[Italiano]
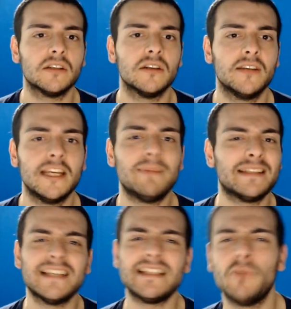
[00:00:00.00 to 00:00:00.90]
Il
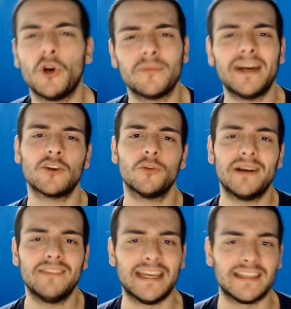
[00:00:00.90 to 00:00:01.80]
battesimo è ormai
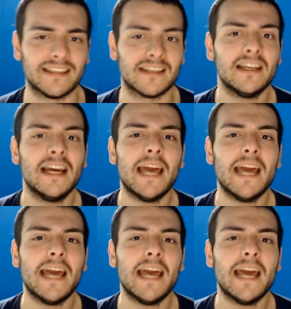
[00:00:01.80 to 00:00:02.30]
roba vecchia